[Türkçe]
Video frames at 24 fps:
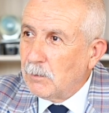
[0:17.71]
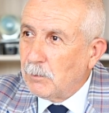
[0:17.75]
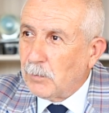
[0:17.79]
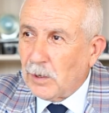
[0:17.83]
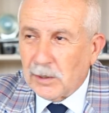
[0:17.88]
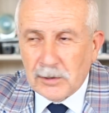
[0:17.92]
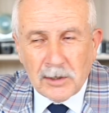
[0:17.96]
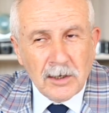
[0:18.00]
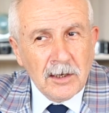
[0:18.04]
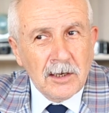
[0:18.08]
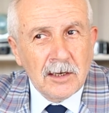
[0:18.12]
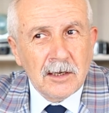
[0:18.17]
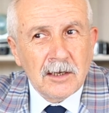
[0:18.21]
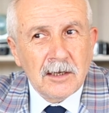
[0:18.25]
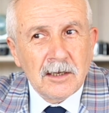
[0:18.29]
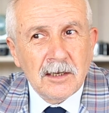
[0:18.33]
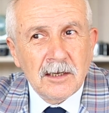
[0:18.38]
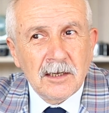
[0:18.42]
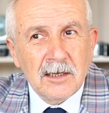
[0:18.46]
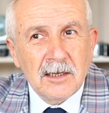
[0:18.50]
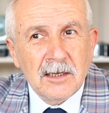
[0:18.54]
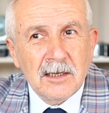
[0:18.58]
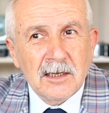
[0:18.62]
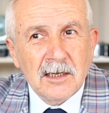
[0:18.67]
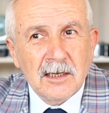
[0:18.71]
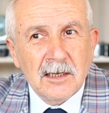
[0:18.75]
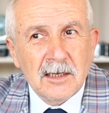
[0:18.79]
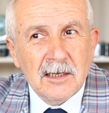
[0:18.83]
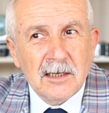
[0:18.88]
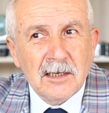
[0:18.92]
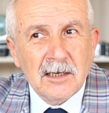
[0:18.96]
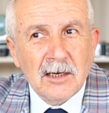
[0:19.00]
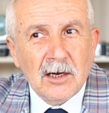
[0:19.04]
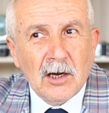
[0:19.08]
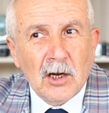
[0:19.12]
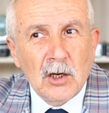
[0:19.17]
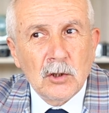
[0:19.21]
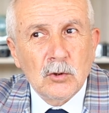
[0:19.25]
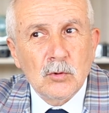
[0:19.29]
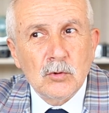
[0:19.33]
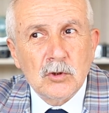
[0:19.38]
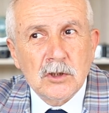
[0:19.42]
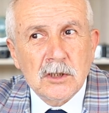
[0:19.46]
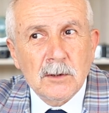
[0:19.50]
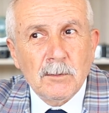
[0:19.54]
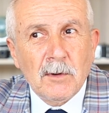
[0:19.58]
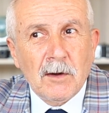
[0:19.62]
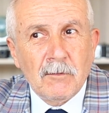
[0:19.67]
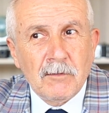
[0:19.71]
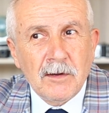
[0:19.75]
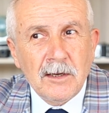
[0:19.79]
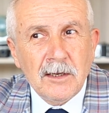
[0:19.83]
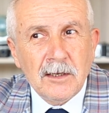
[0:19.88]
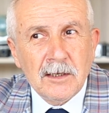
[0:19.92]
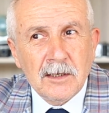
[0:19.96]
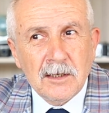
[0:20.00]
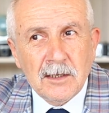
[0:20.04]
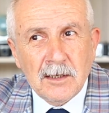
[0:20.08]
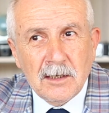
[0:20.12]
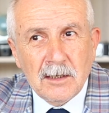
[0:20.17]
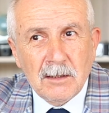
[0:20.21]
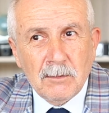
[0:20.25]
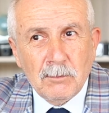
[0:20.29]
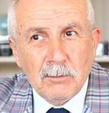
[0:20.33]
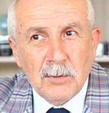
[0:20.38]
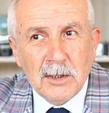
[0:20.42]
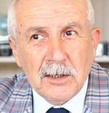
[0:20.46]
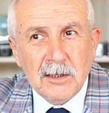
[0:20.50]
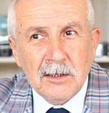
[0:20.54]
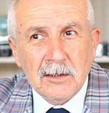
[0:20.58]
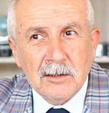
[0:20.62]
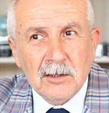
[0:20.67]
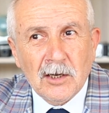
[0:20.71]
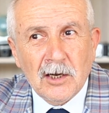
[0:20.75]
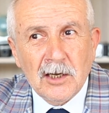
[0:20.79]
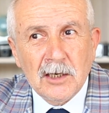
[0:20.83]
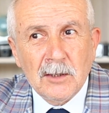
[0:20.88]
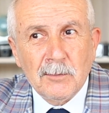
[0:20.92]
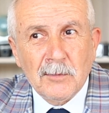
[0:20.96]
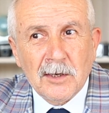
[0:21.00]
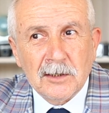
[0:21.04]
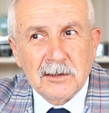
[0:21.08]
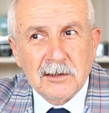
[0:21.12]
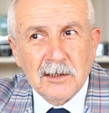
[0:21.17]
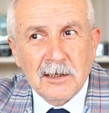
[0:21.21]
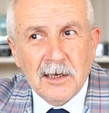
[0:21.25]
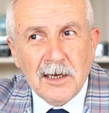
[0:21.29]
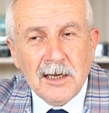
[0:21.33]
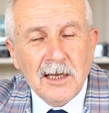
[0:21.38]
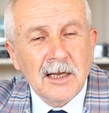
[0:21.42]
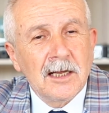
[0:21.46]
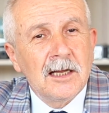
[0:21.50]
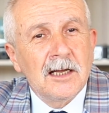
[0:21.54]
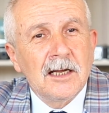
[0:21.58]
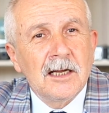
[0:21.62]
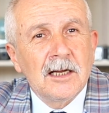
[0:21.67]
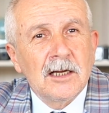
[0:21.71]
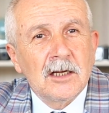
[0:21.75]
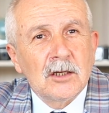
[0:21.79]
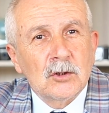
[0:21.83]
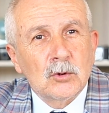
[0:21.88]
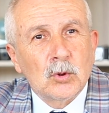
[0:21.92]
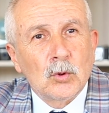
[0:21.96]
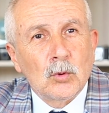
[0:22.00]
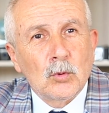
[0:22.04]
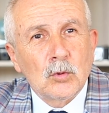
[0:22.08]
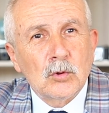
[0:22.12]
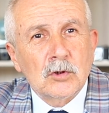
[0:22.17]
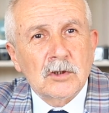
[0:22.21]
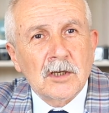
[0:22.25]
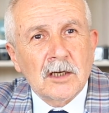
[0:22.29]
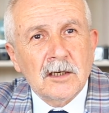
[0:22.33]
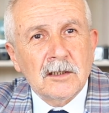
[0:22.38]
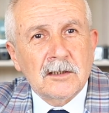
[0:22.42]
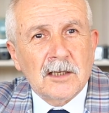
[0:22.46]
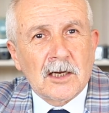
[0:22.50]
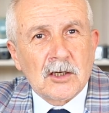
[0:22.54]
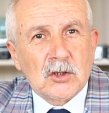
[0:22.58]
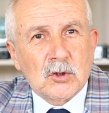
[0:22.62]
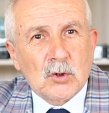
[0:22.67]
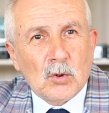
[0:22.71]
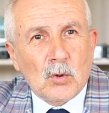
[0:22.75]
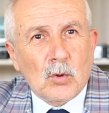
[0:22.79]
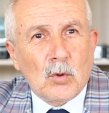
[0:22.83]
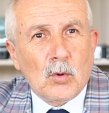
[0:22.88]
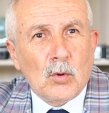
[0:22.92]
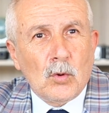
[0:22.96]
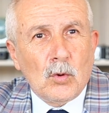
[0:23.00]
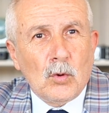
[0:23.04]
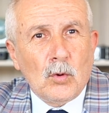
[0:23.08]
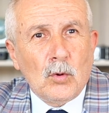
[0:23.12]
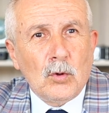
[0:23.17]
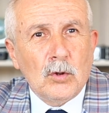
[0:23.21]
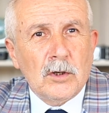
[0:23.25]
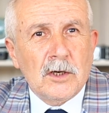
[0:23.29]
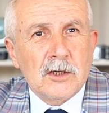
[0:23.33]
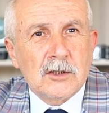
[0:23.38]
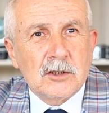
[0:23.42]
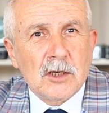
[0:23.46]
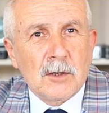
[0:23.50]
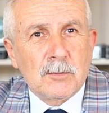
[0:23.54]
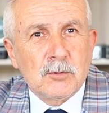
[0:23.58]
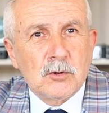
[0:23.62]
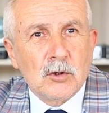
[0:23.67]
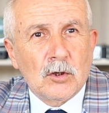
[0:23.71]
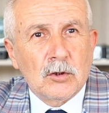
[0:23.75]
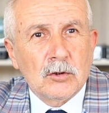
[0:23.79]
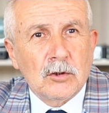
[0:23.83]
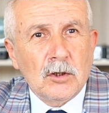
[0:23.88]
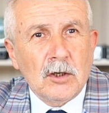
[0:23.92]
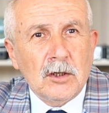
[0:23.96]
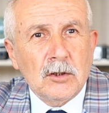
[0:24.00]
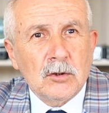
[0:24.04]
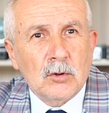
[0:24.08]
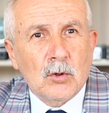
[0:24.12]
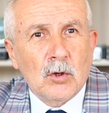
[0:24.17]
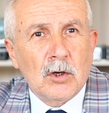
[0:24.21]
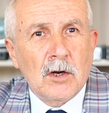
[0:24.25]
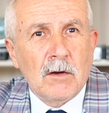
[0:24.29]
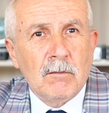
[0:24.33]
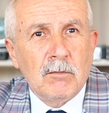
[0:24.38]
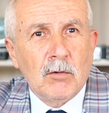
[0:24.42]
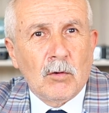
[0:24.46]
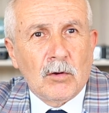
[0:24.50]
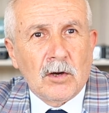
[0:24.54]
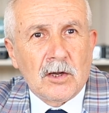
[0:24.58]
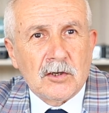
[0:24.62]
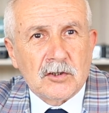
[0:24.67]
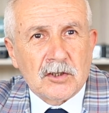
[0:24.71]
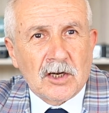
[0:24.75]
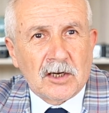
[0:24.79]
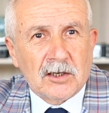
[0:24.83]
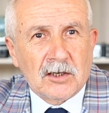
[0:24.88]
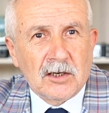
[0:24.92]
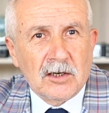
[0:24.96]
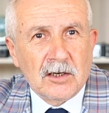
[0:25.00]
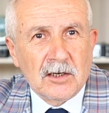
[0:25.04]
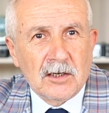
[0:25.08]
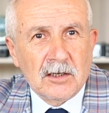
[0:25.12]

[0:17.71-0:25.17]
Bana e, Haldun Simavi Bey'in talimatıyla Tuğrul Sarıtaş o resepsiyonda görevli olacak.